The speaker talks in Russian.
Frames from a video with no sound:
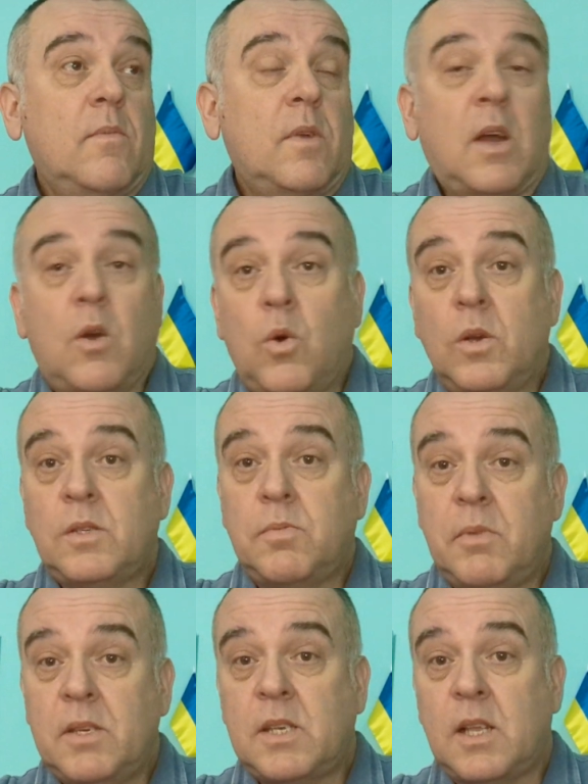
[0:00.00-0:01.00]
Какой
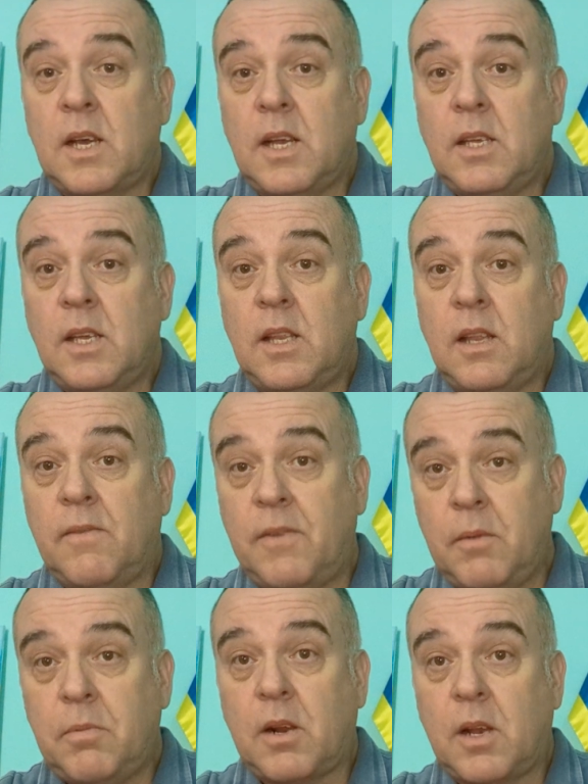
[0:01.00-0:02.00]
смысл ходить на
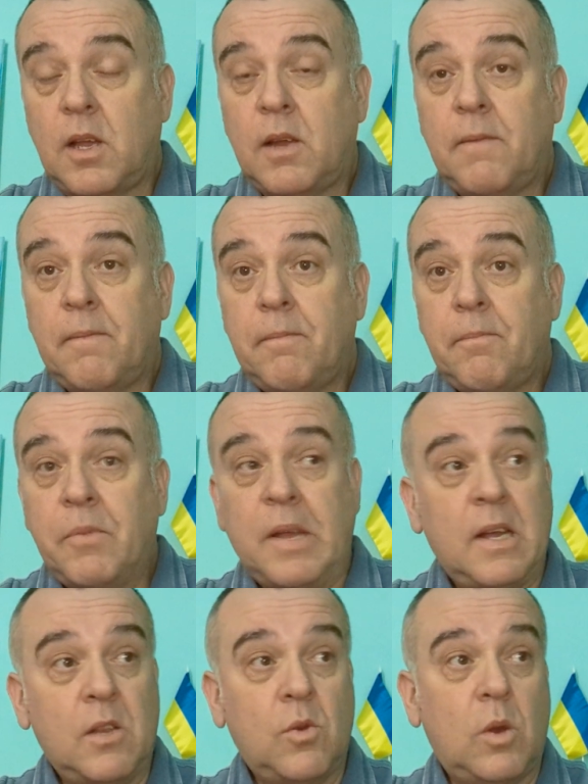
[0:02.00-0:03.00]
выборы, на
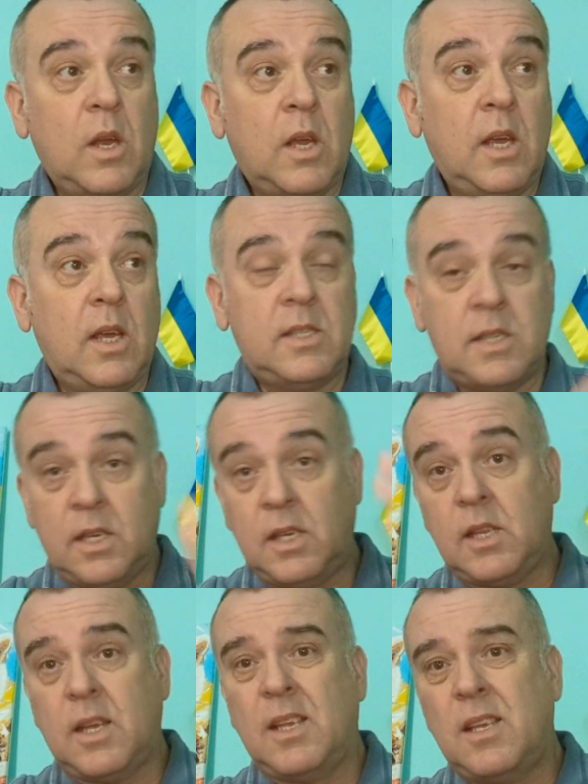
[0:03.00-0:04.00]
которых есть
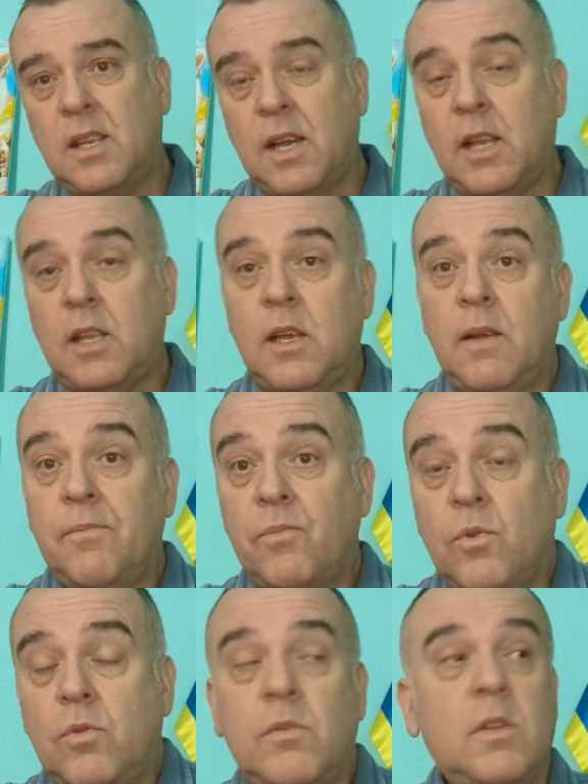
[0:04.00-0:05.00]
один кандидат,
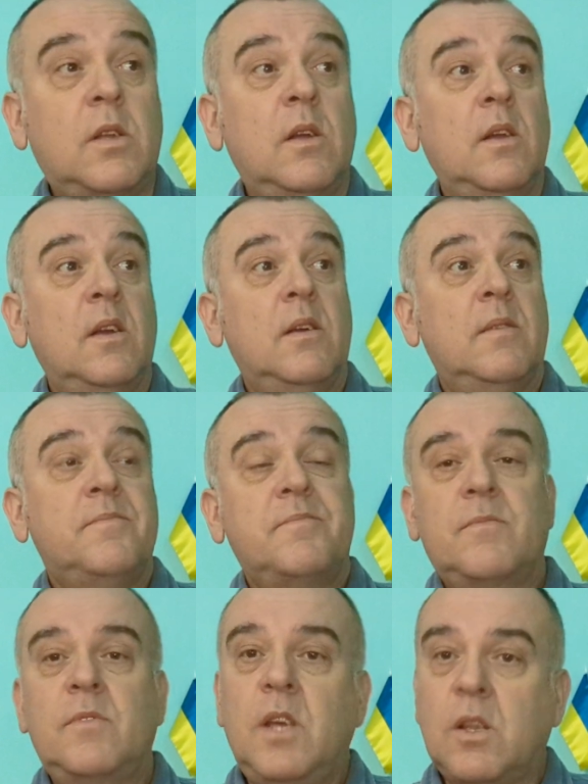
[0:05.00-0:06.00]
ну вот,
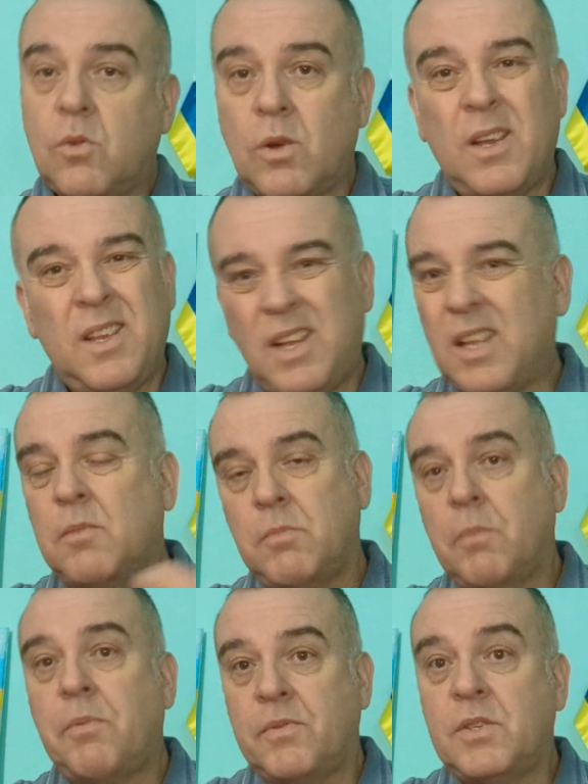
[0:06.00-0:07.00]
нет, только не надо
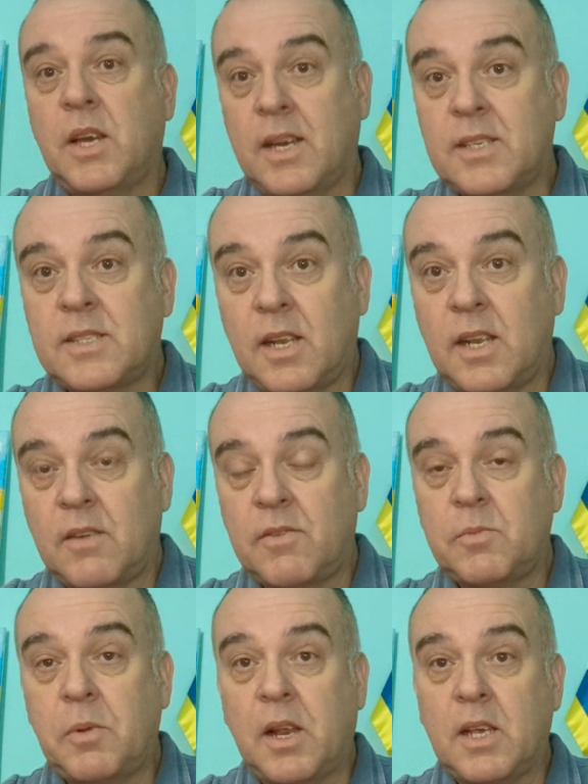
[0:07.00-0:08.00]
мне про всех остальных. Вы
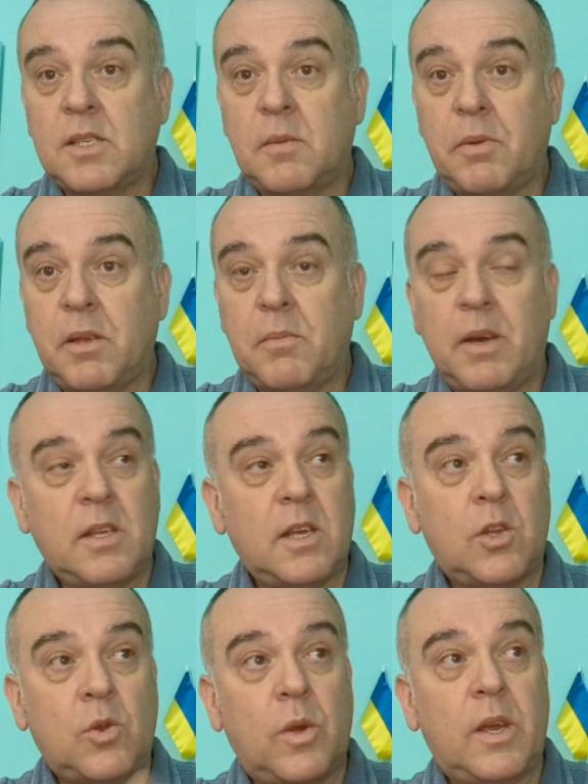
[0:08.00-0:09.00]
же прекрасно понимаете,
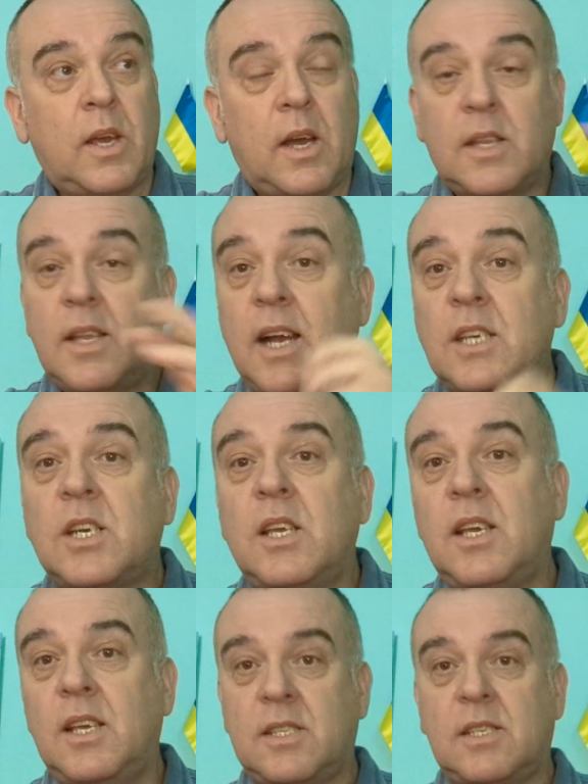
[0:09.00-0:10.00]
кто и как. Даже
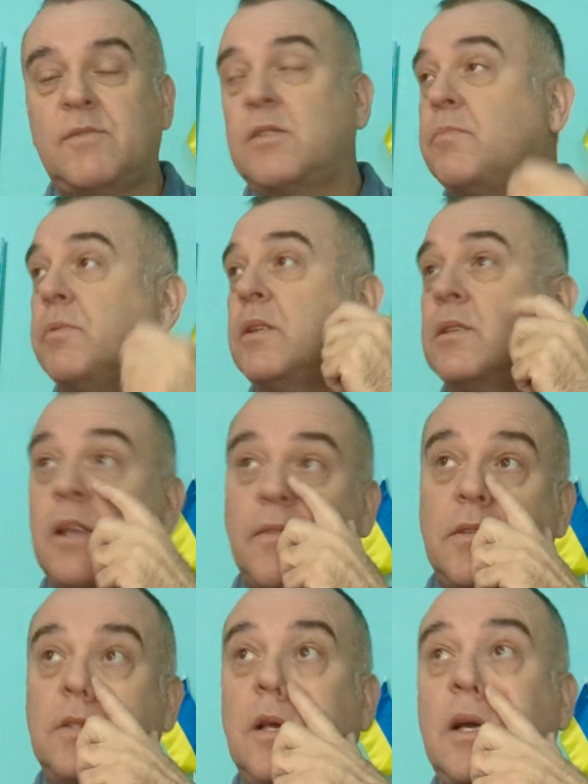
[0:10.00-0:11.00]
есть, вот
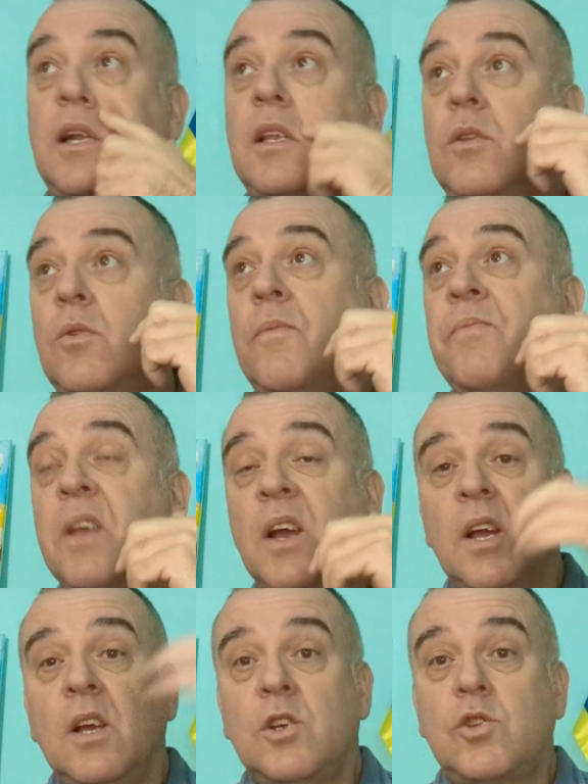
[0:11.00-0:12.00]
представьте себе картину,
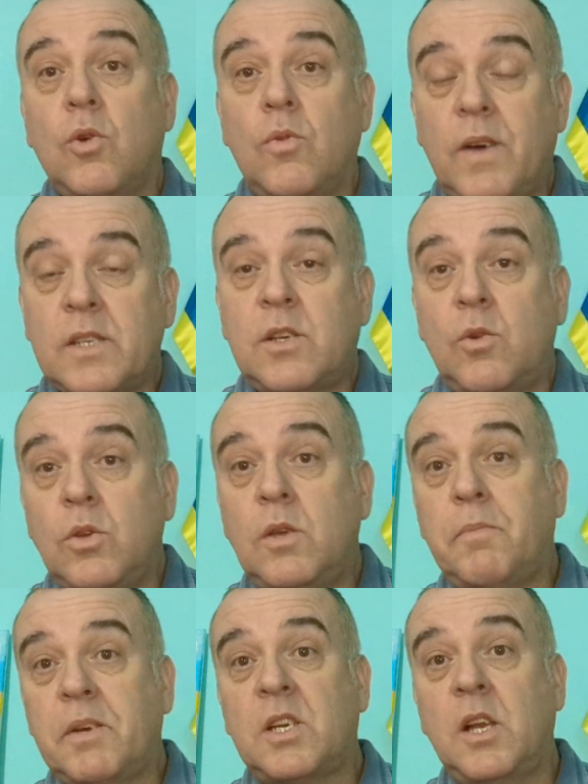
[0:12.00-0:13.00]
что у вас люди
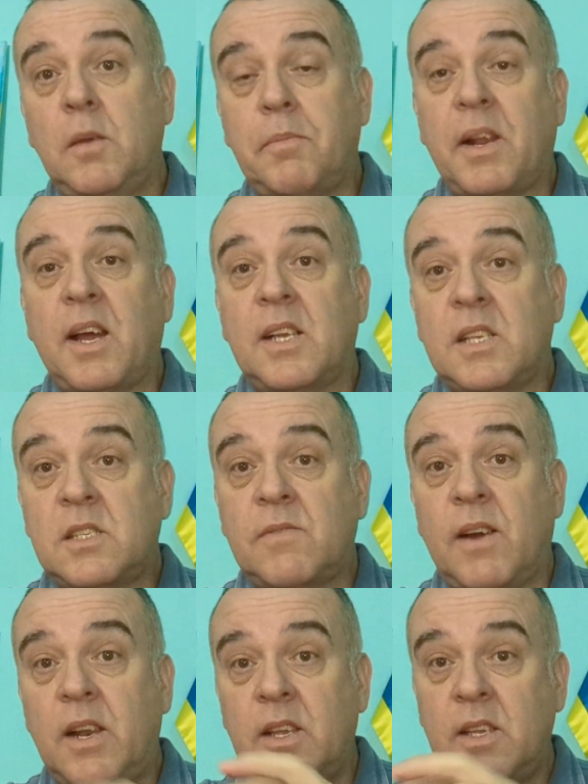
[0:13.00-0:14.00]
пошли и
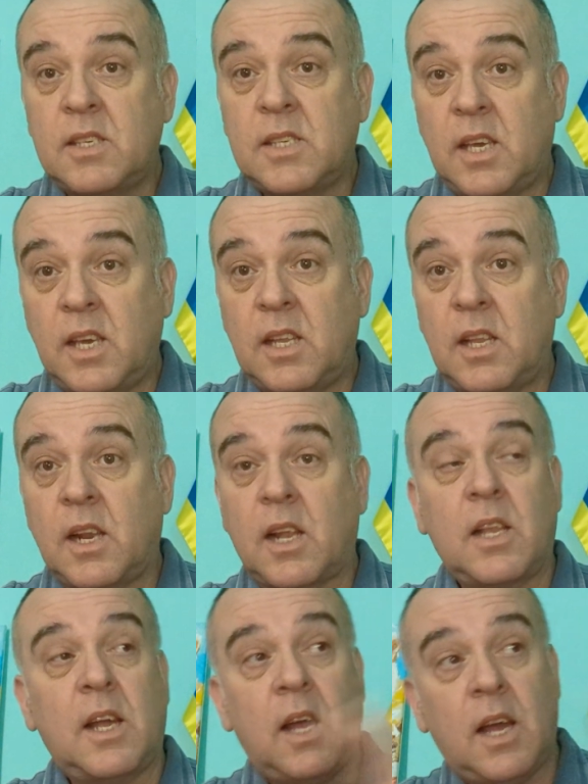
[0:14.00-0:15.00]
проголосовали не за
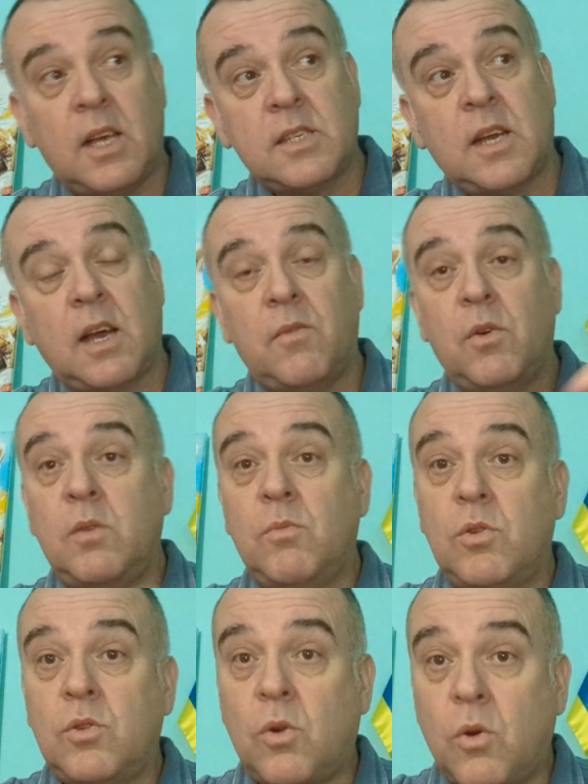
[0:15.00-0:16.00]
Гитлера, да, а за
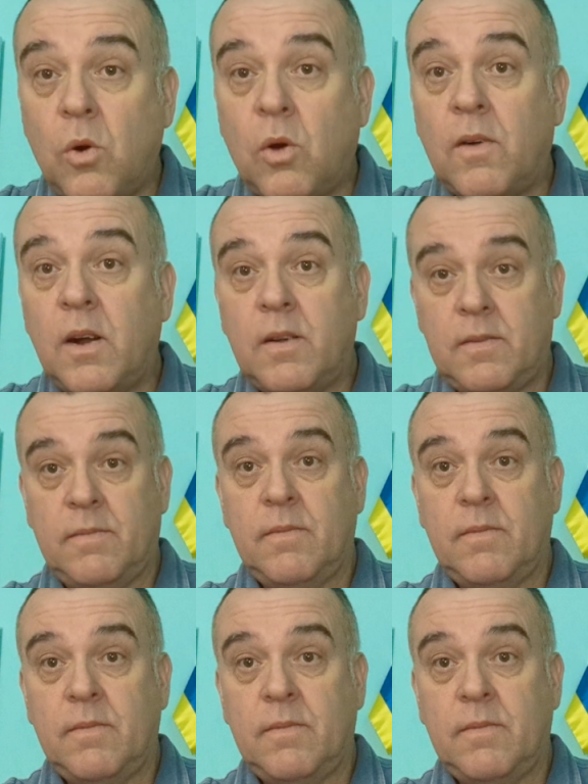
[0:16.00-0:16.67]
кого-нибудь другого.